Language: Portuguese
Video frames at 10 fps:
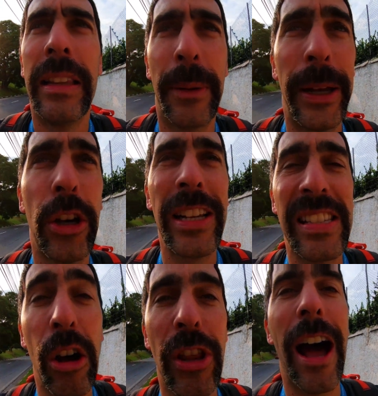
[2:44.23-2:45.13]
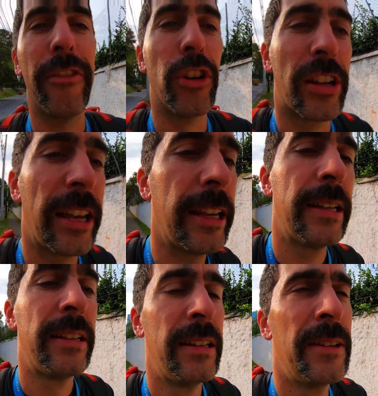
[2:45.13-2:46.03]
também não é saudável, ok?
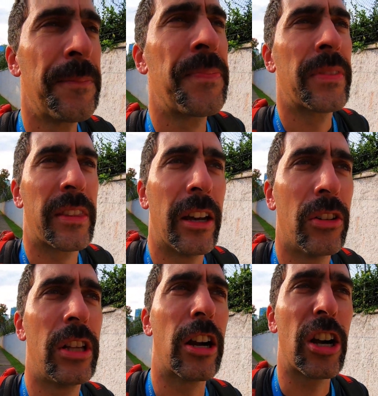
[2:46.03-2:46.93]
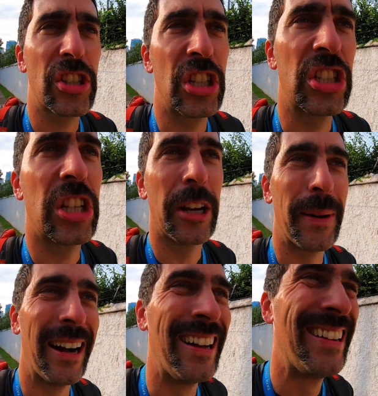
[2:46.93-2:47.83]
Tem um negócio que chama